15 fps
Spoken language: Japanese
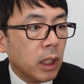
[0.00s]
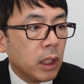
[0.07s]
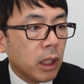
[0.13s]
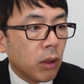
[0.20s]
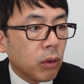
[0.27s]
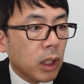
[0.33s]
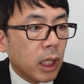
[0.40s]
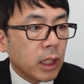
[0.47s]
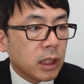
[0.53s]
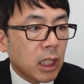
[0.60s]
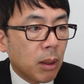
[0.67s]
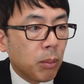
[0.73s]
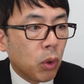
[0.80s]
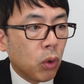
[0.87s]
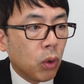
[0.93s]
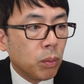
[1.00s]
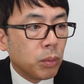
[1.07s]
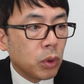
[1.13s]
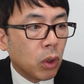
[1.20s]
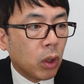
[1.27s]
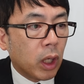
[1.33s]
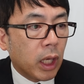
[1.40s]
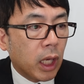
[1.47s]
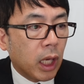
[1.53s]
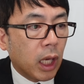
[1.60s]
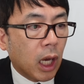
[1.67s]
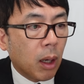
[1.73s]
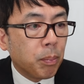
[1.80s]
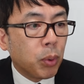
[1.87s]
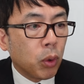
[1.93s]
で、ウクライナ参謀本部の、
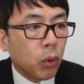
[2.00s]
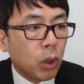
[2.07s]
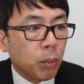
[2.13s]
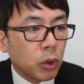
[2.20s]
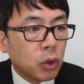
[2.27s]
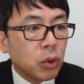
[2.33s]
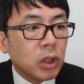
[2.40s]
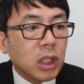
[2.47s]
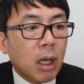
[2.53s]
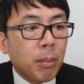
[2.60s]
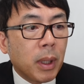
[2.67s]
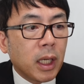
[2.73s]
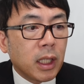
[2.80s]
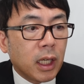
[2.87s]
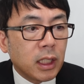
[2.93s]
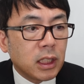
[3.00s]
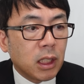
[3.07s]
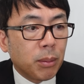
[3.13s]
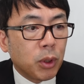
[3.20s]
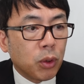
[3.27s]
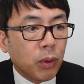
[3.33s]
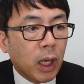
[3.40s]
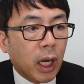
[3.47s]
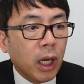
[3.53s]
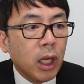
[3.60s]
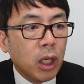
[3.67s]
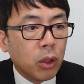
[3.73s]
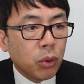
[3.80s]
えー、発表よりも数時間前に ISW は、